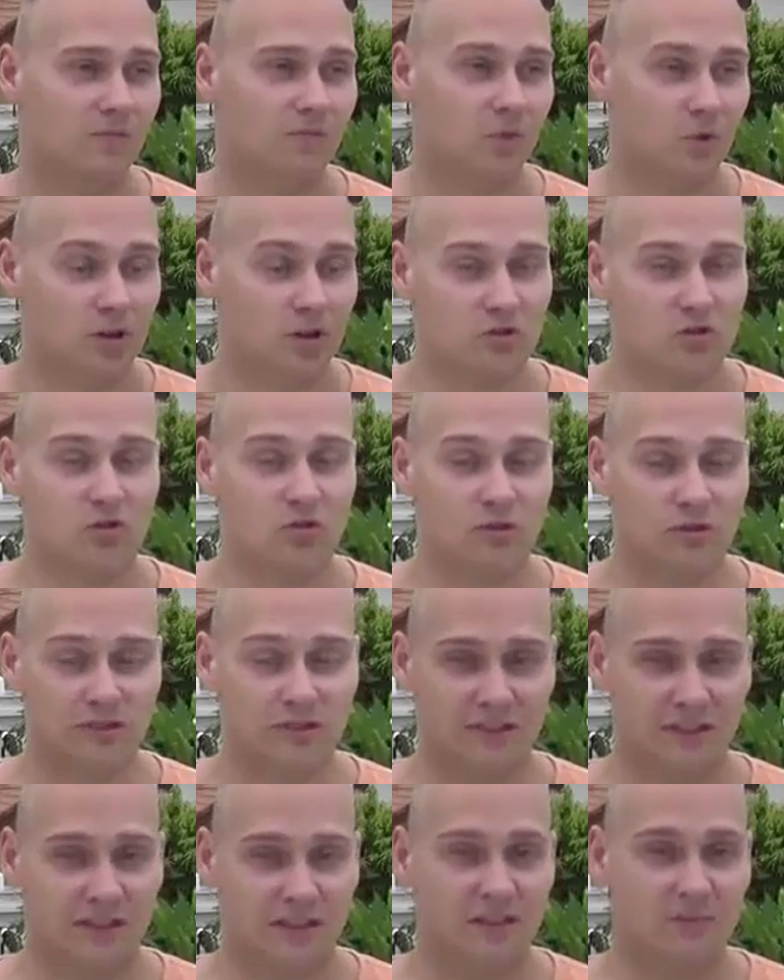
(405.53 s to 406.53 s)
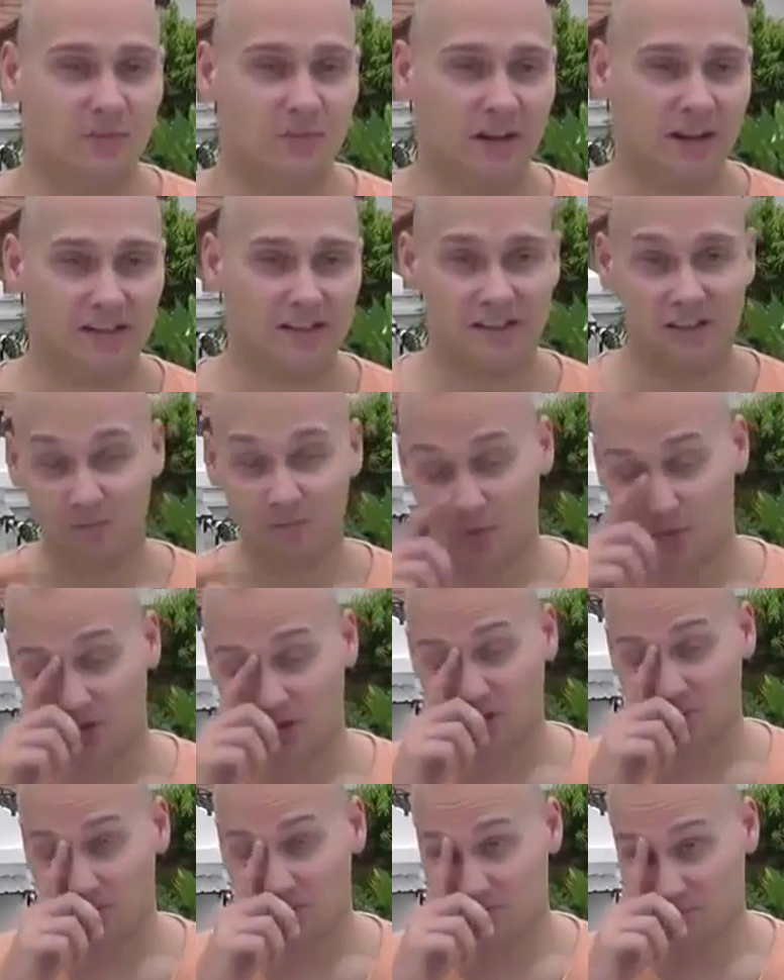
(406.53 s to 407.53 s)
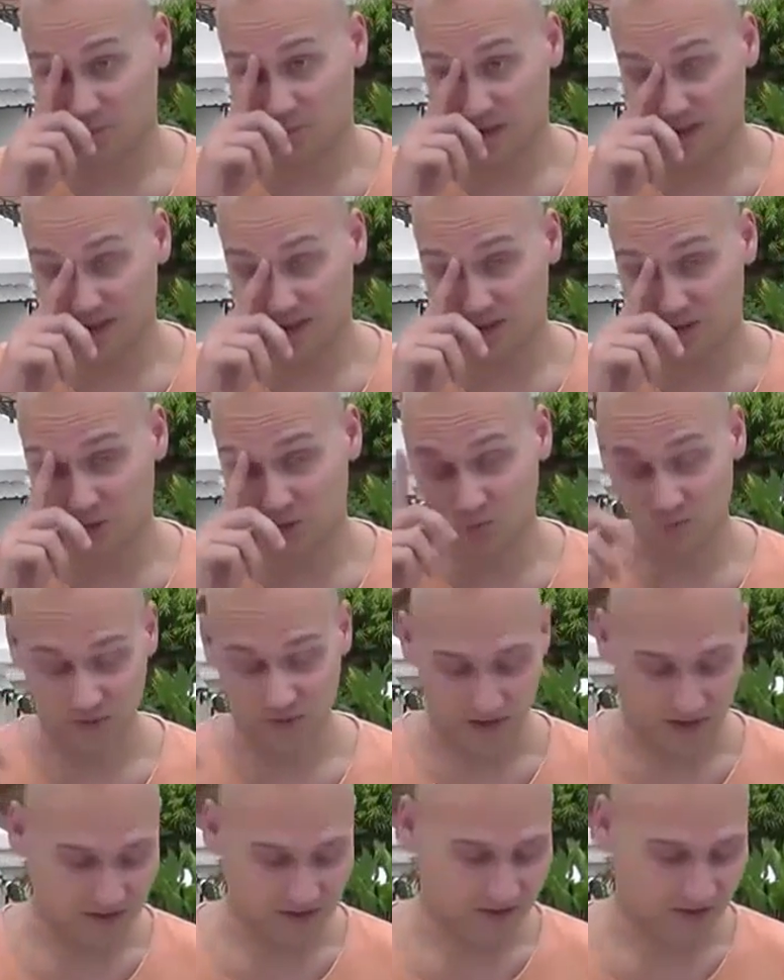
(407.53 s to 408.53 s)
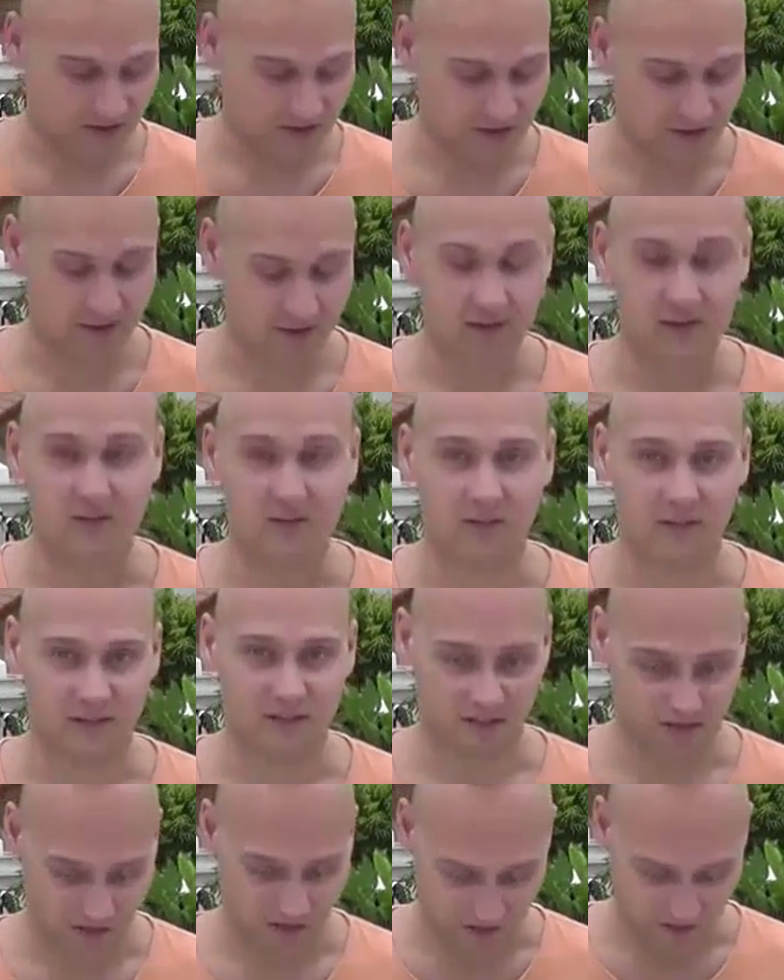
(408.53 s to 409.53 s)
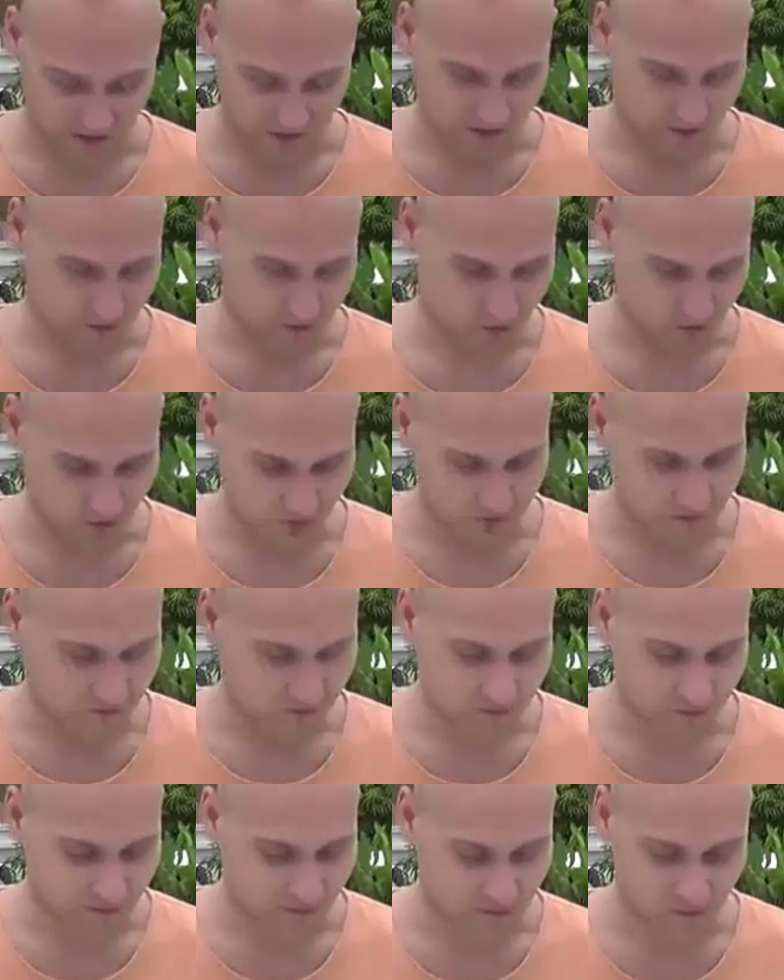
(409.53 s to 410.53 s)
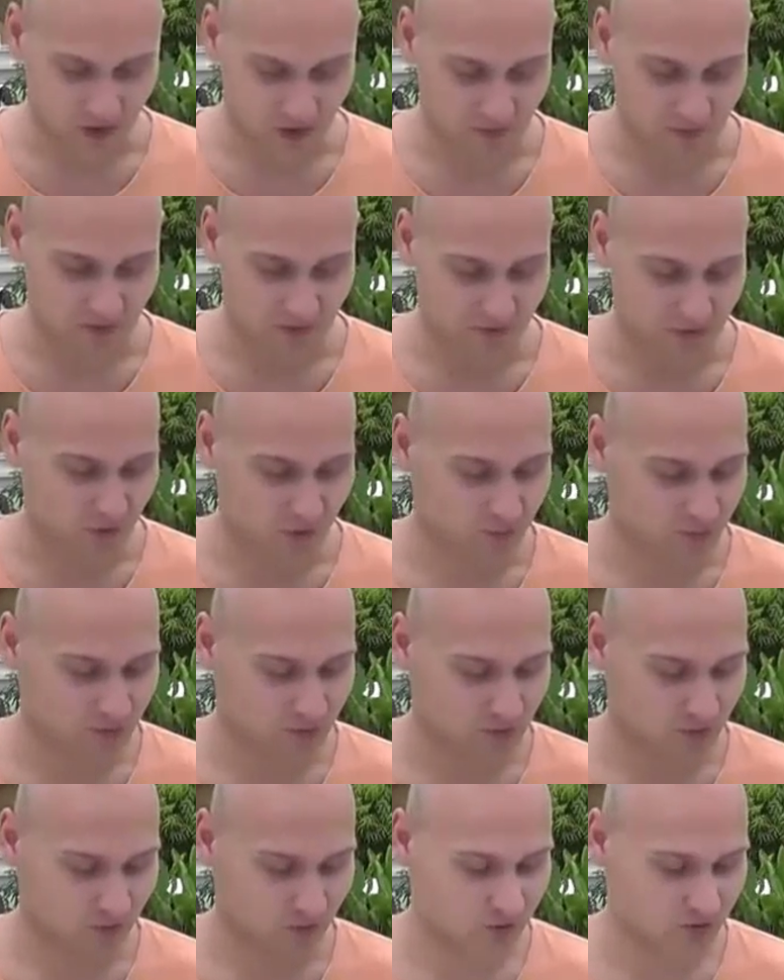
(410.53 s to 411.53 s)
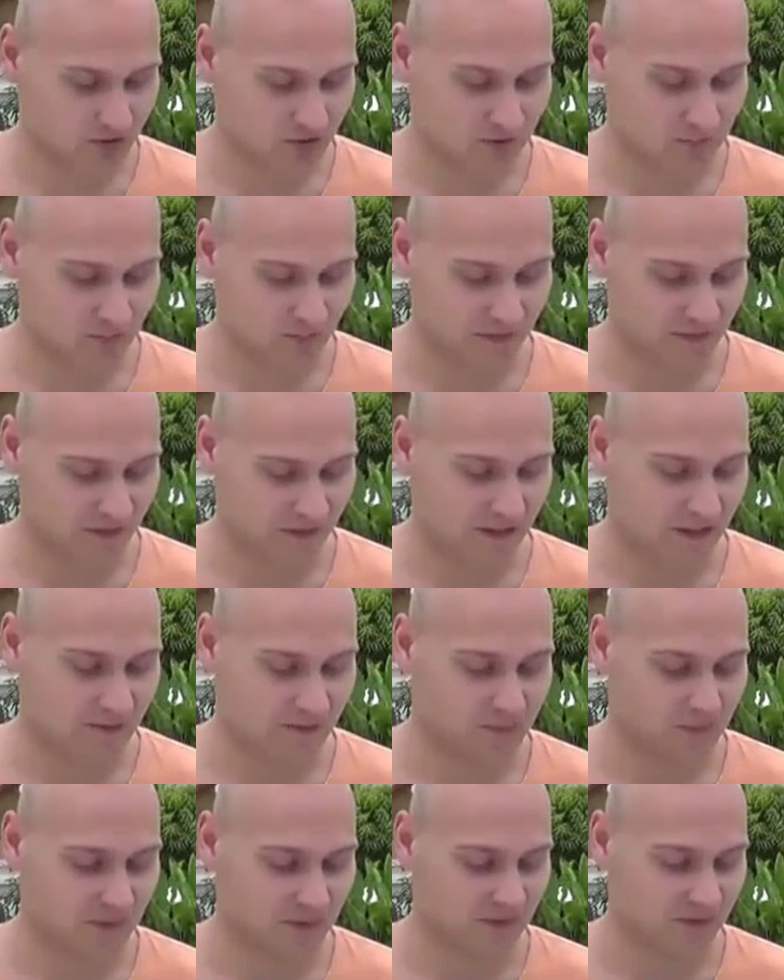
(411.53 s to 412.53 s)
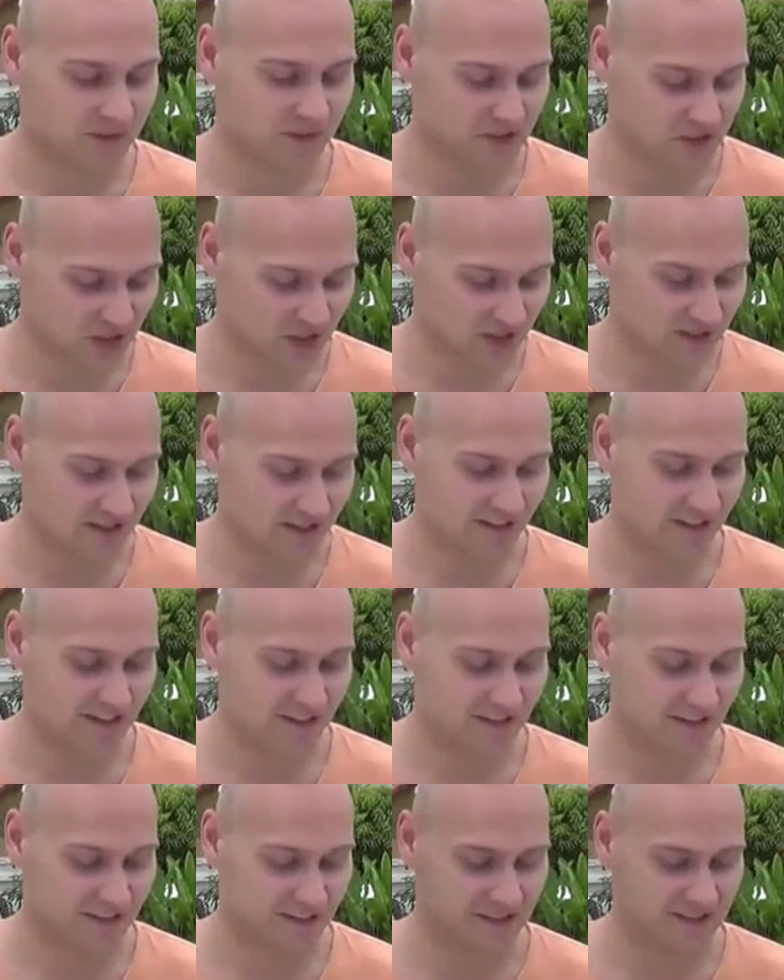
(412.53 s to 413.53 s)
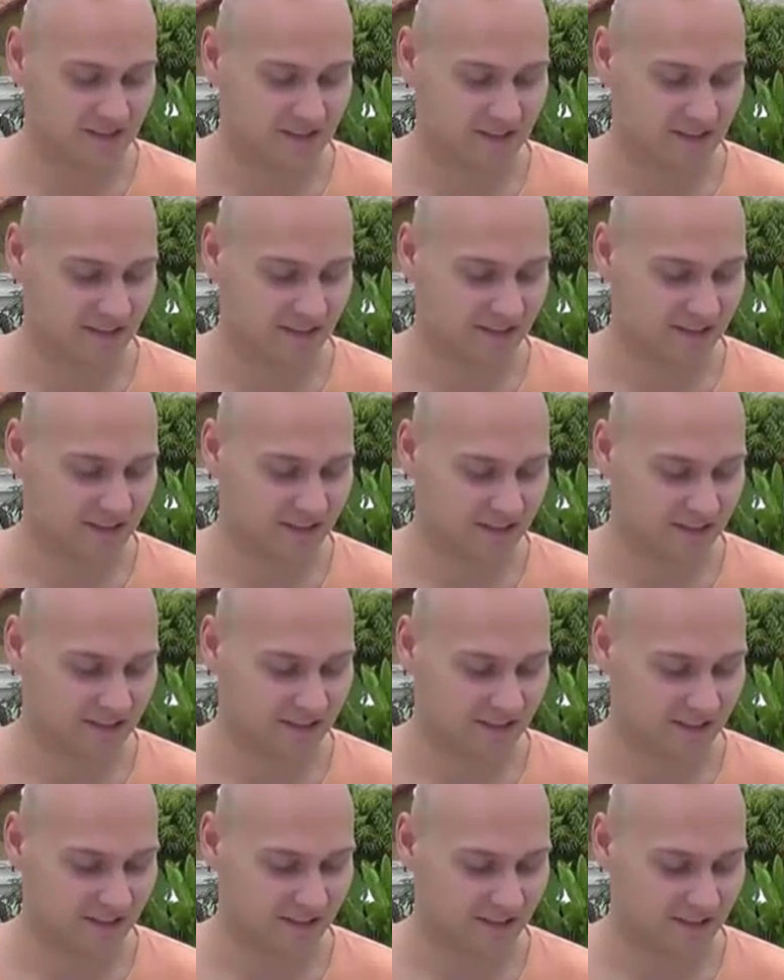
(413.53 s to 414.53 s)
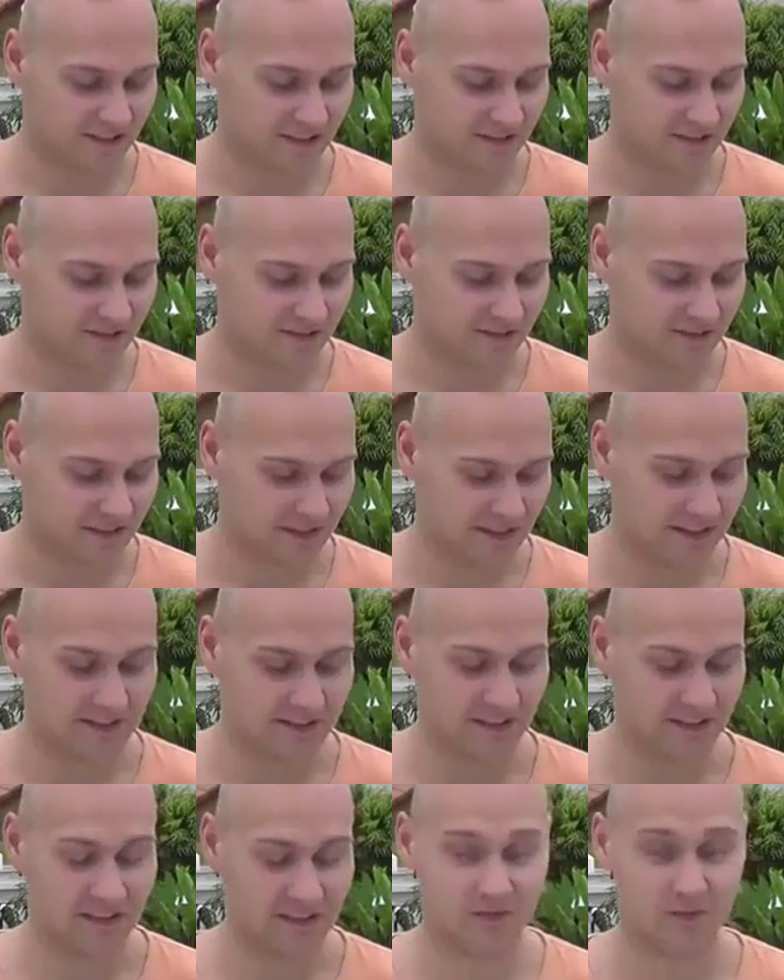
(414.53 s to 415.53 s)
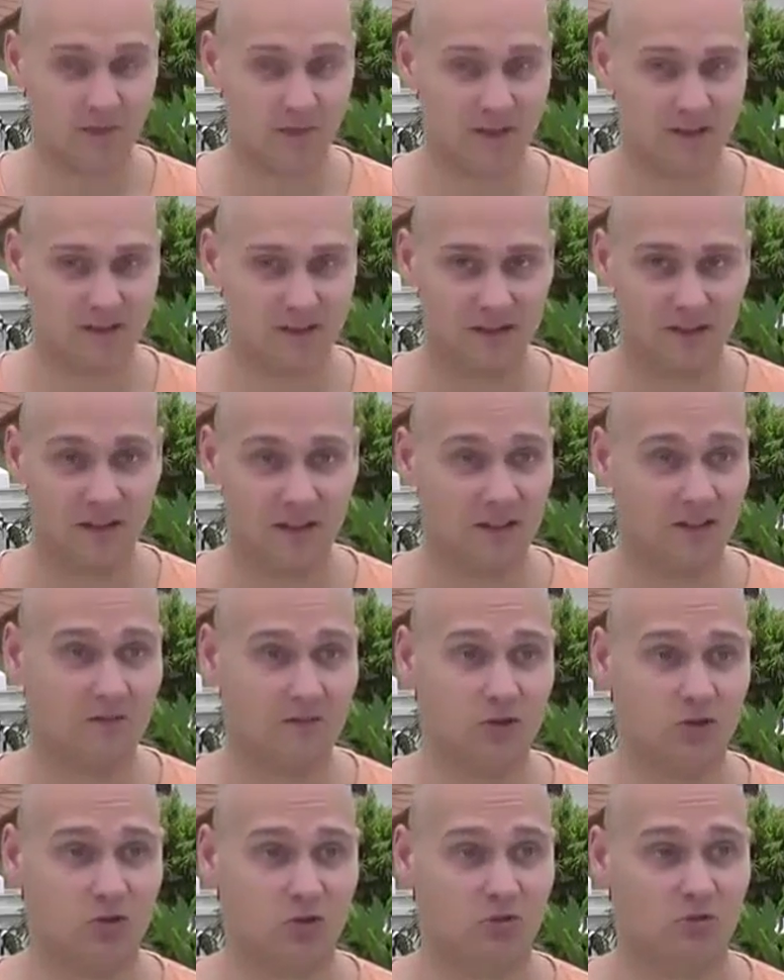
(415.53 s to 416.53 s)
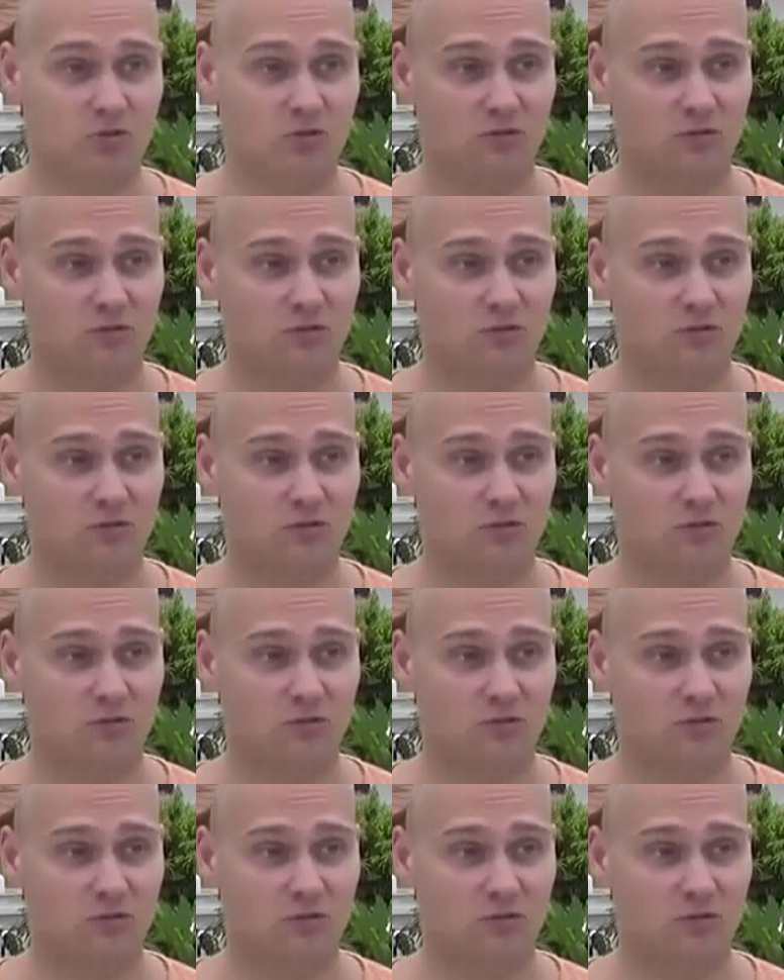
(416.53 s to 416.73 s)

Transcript: ну а что, интернет-магазин, просто корзину убираете и делаете в один клик, и все. Как бы, а в чем сложность продвига... продвижения Яндекс.Директ э, для интернет-магазина я не вижу.